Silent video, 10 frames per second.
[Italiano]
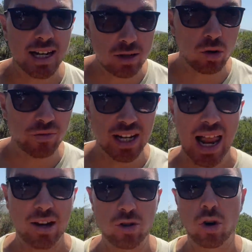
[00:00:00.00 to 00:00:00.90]
dal suo
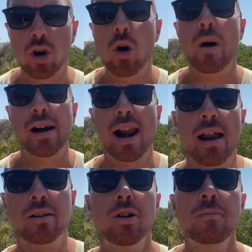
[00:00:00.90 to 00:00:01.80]
villaggio, Lower
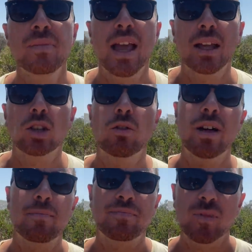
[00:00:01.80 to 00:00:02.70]
Largo,
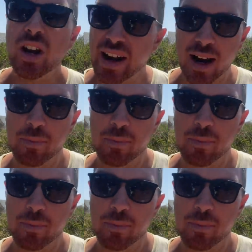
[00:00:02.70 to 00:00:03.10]
dove non era